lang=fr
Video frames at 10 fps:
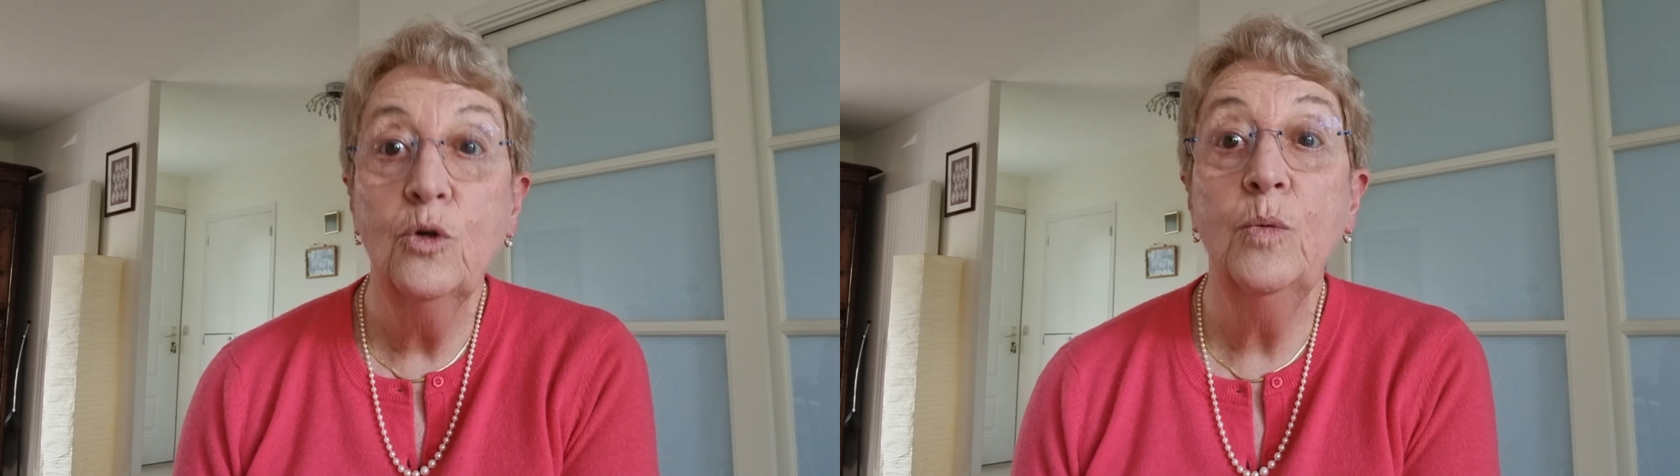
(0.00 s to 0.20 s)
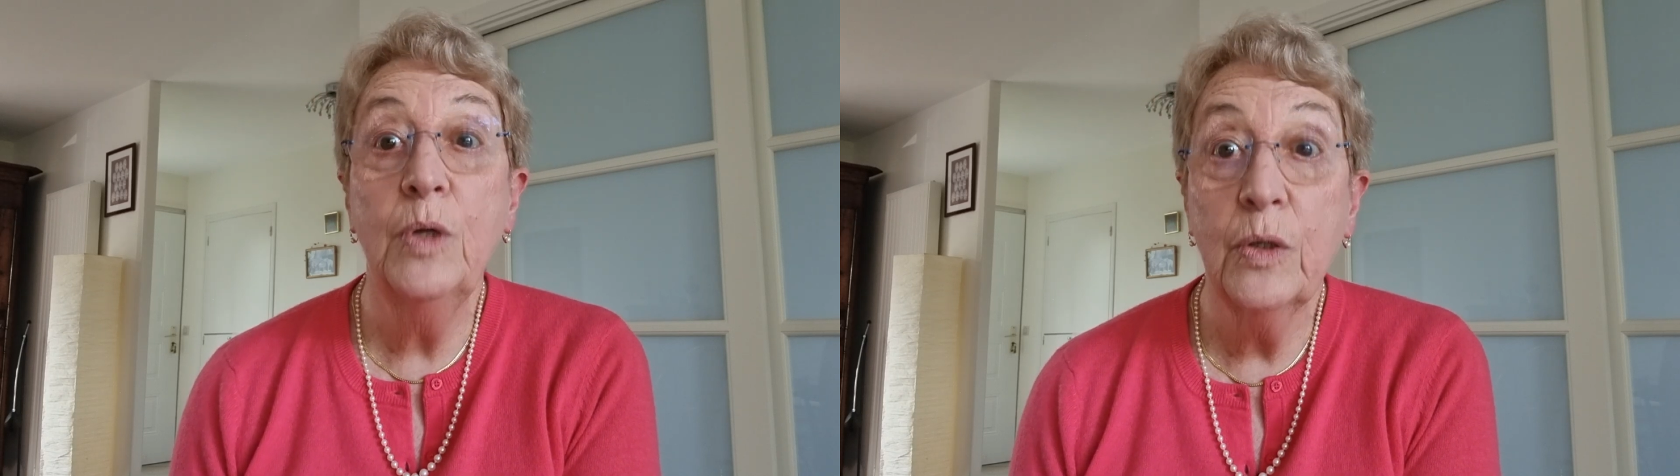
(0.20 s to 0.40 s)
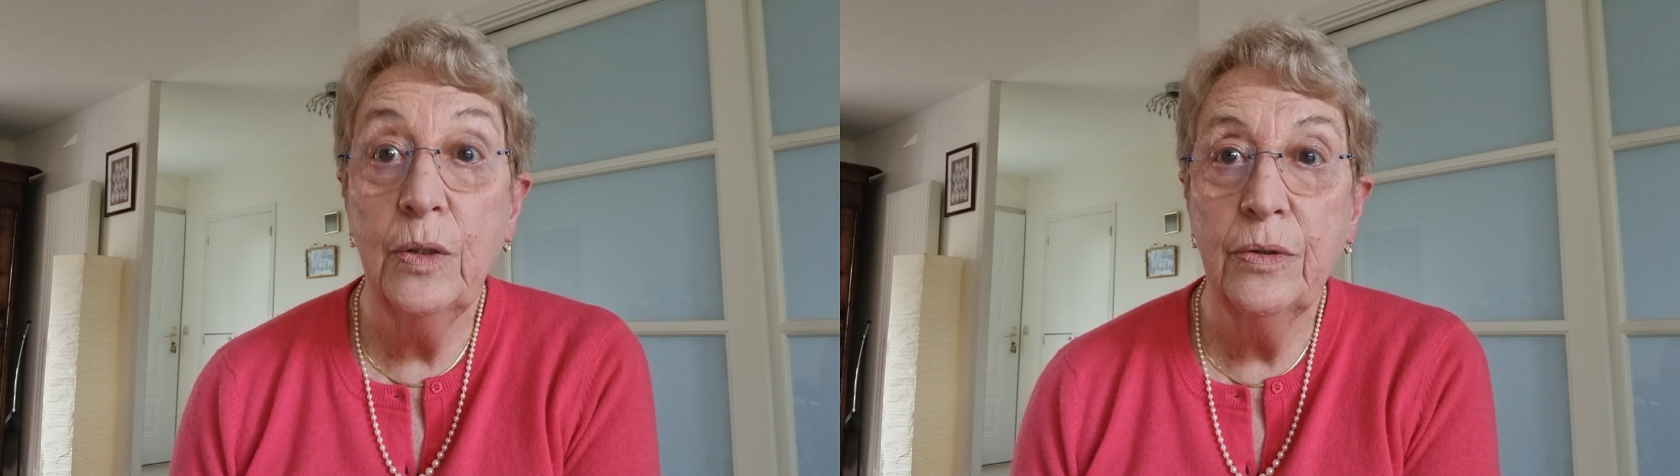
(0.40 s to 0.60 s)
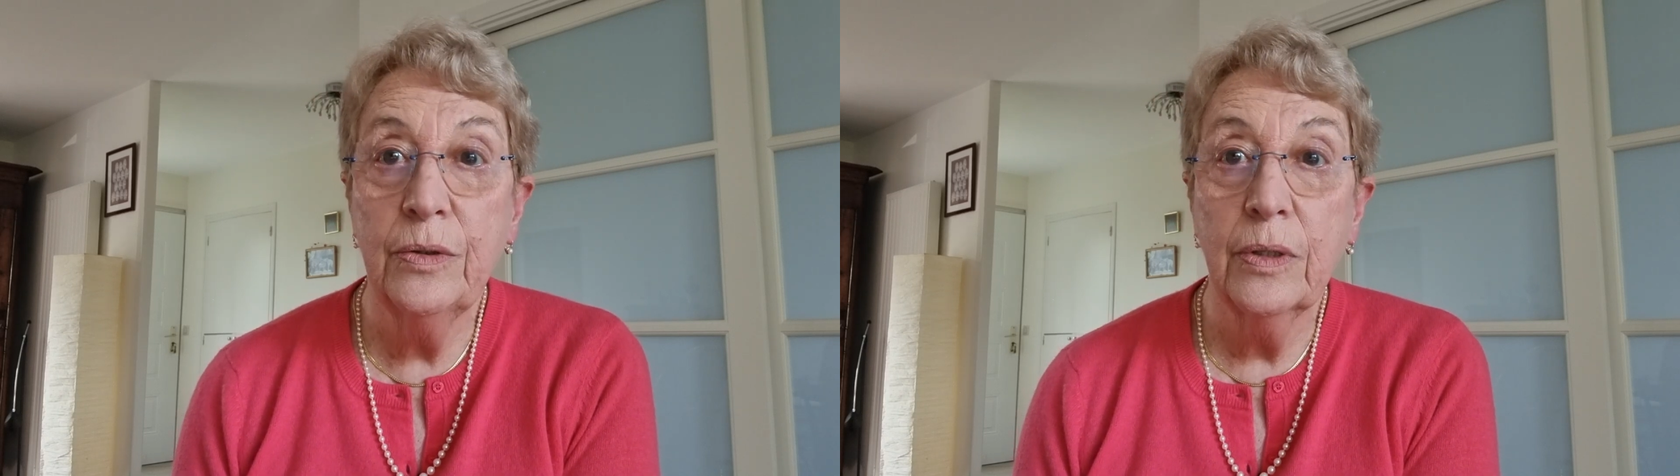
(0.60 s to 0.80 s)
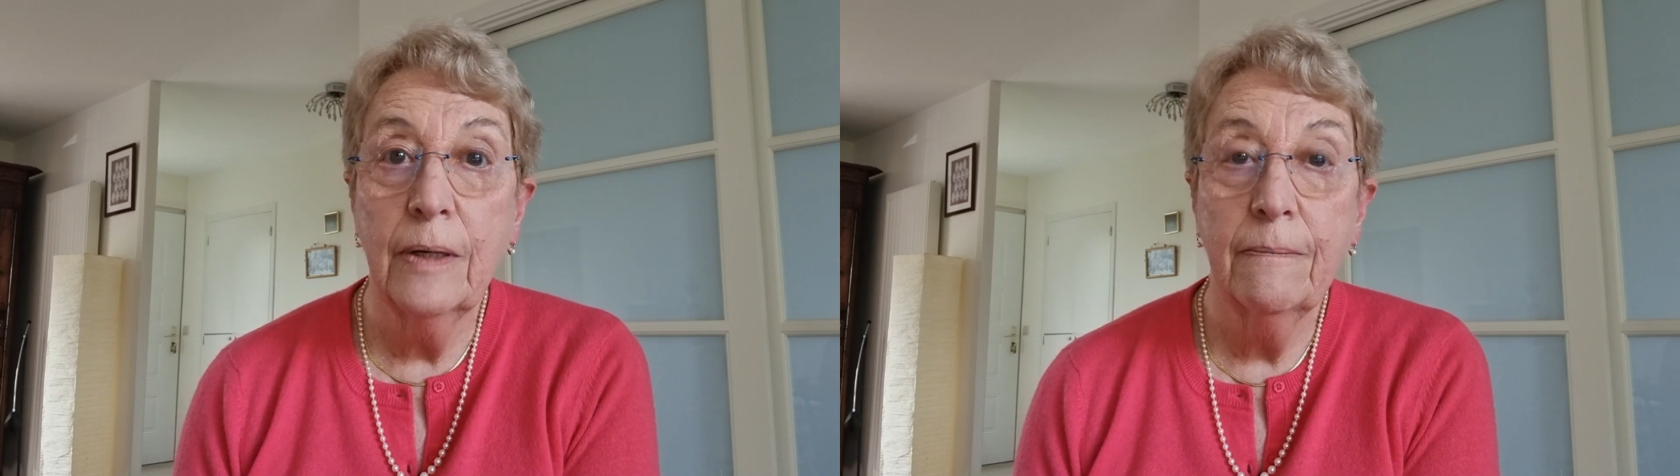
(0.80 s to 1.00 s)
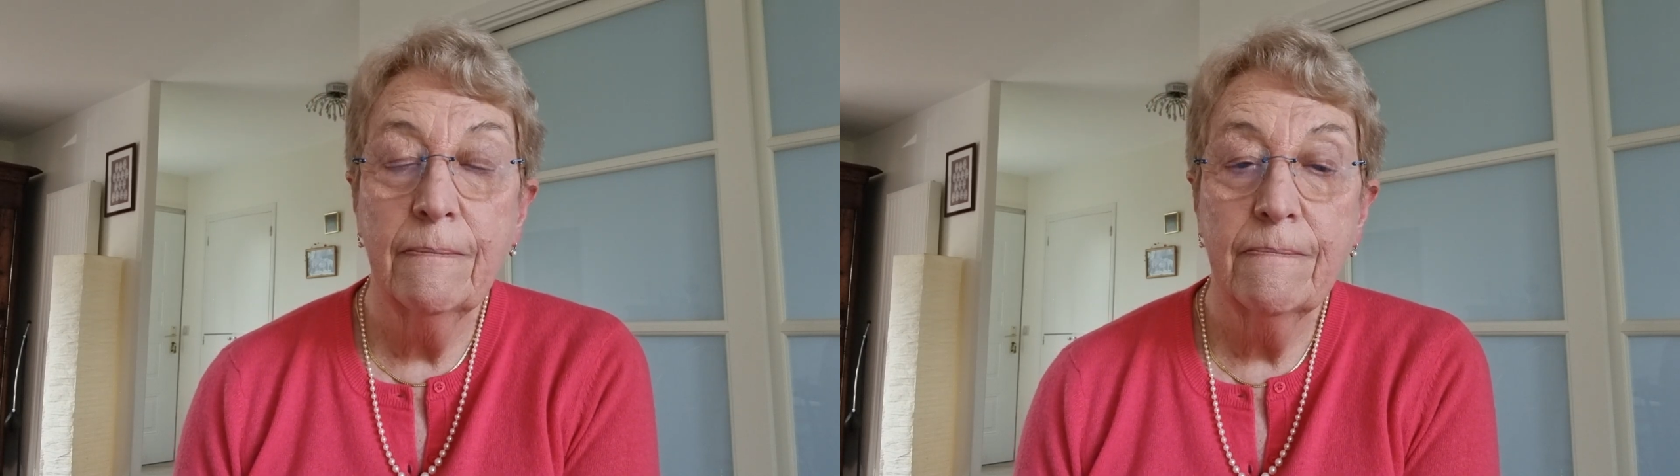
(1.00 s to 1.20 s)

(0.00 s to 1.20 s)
double culture.